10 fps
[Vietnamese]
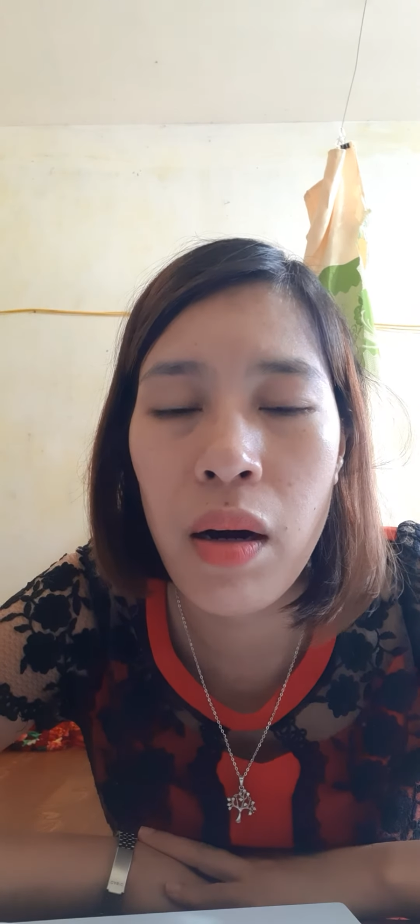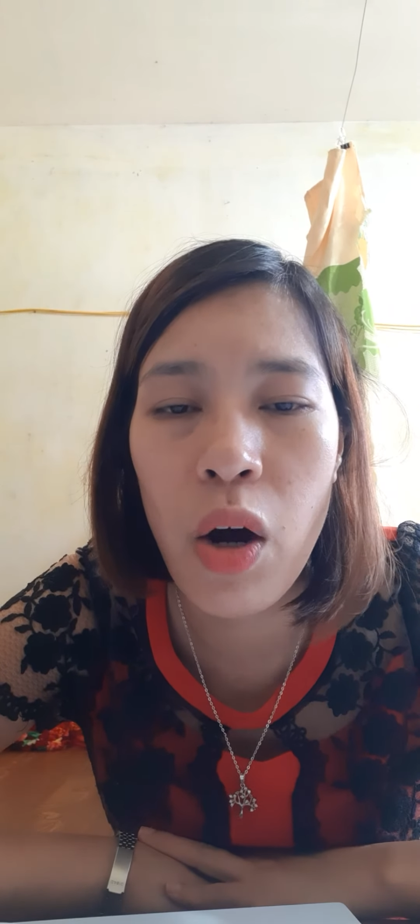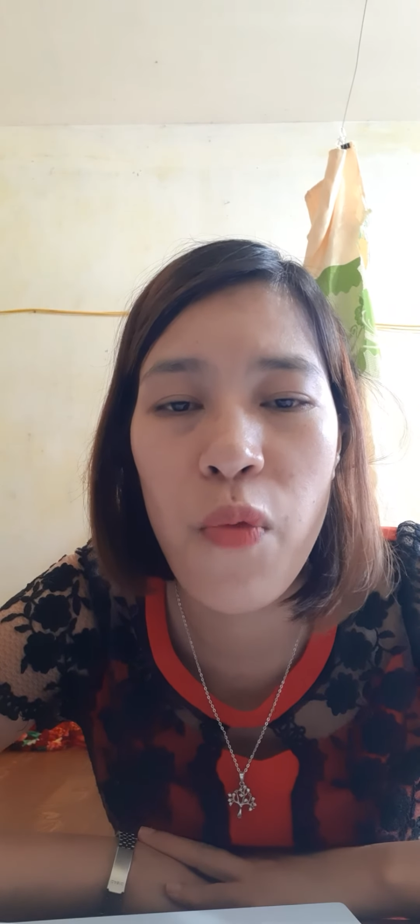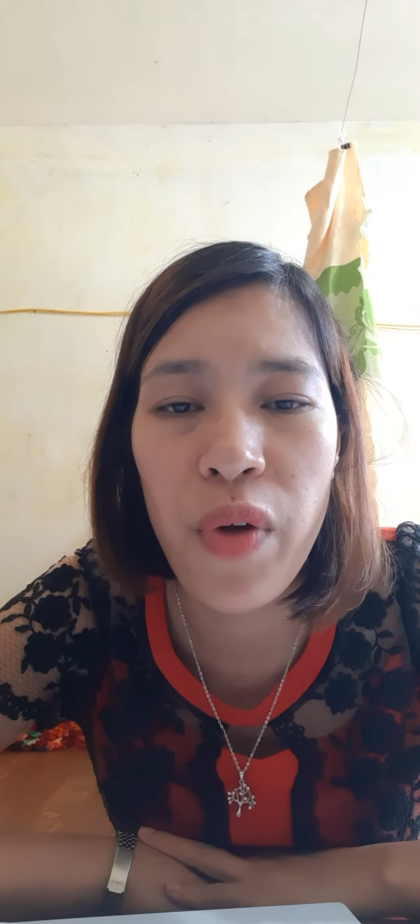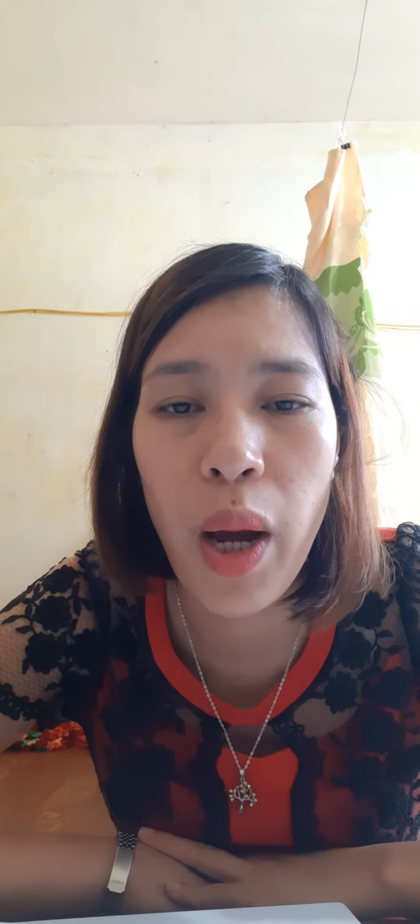
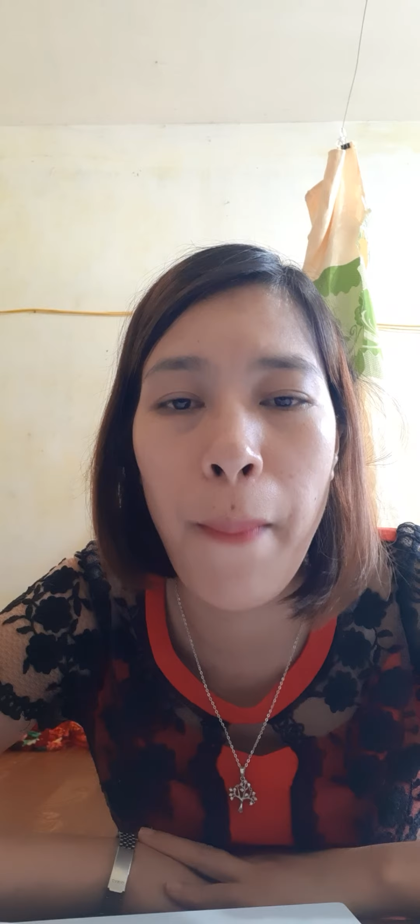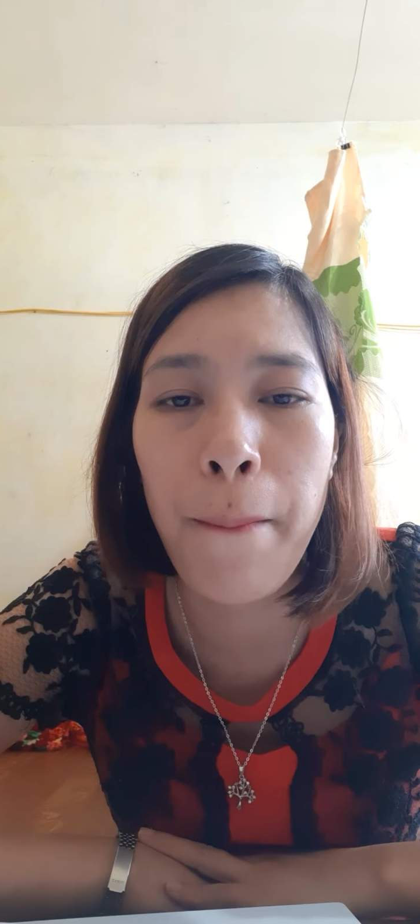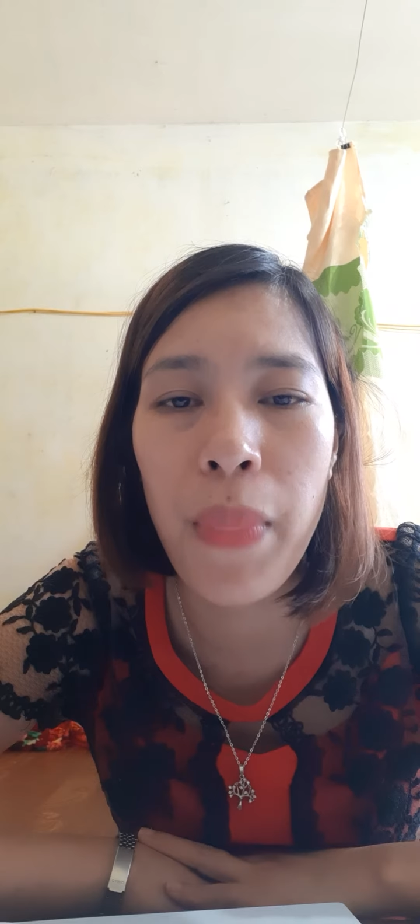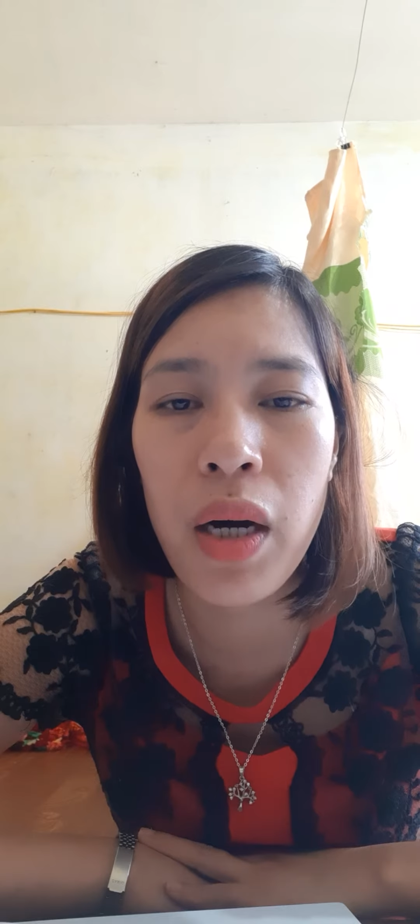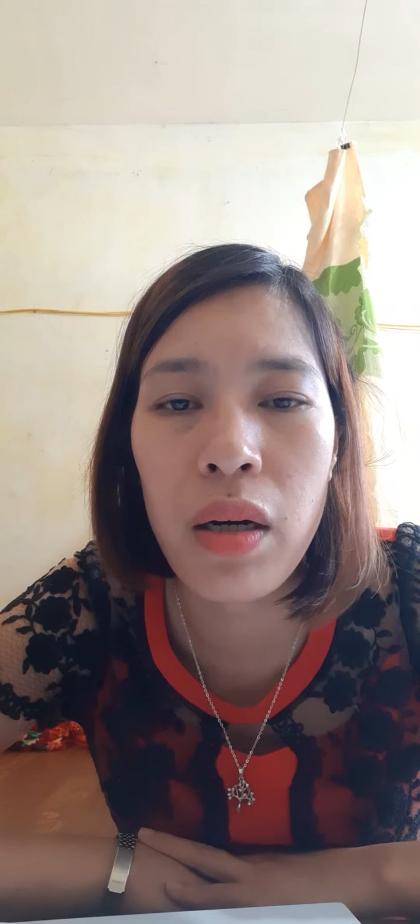không phải
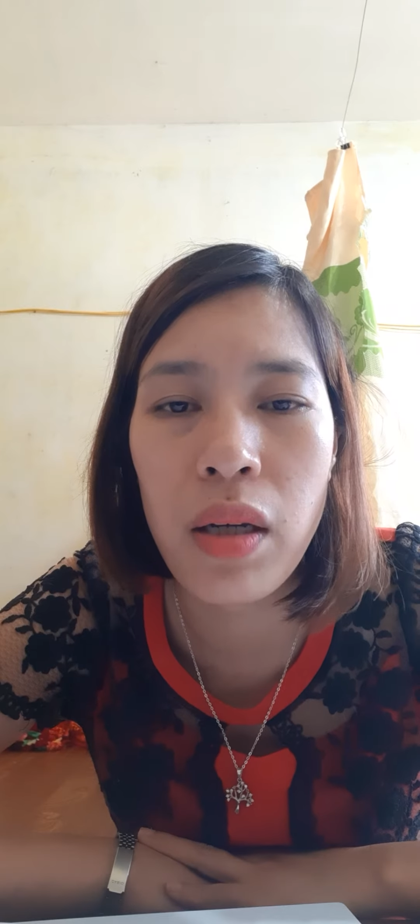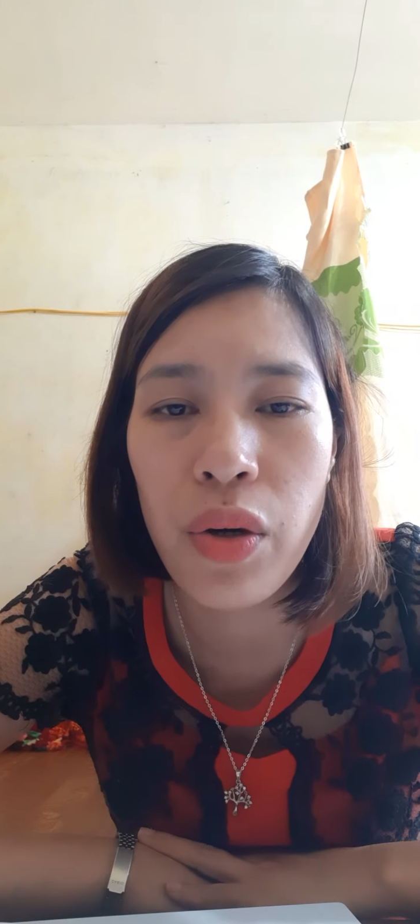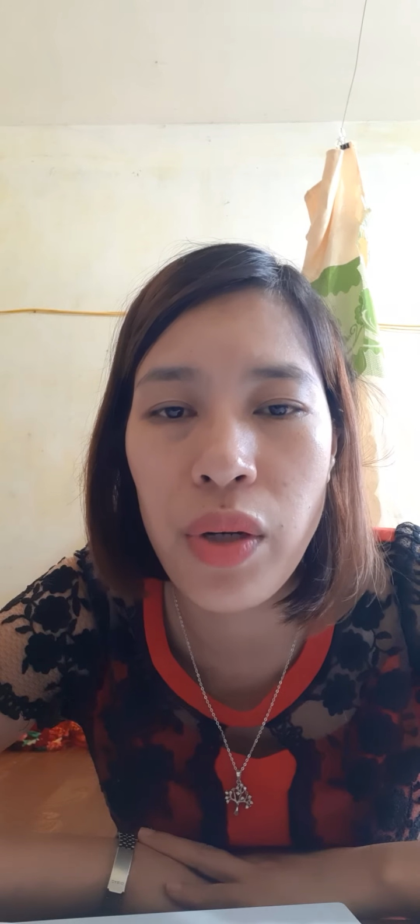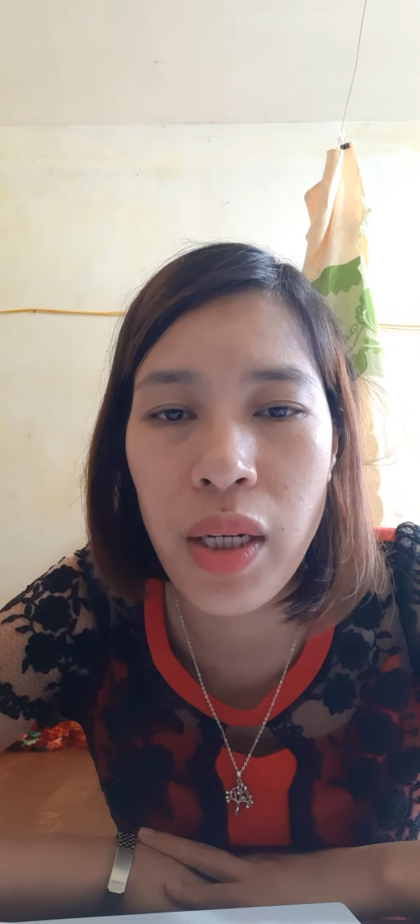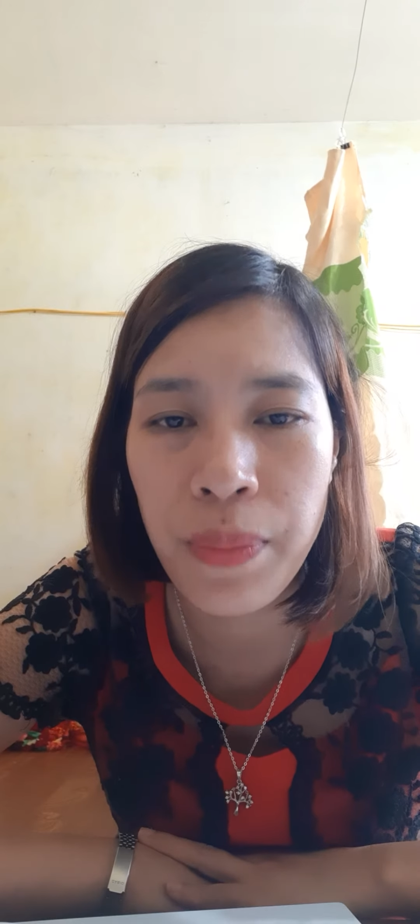âm bờ nhé
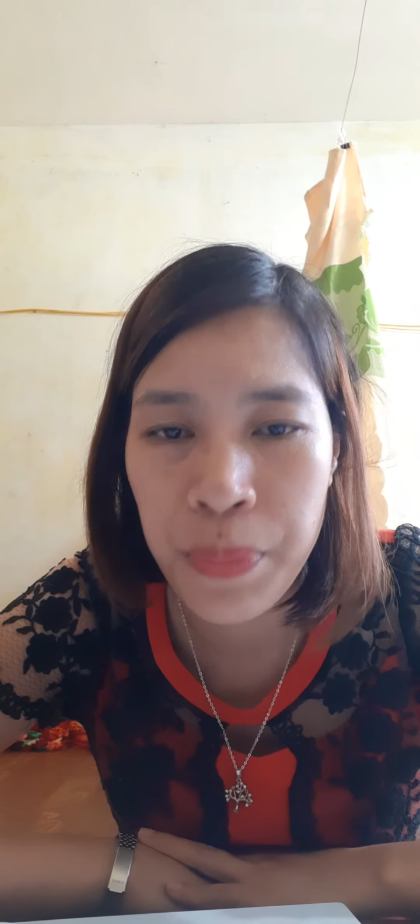con nhé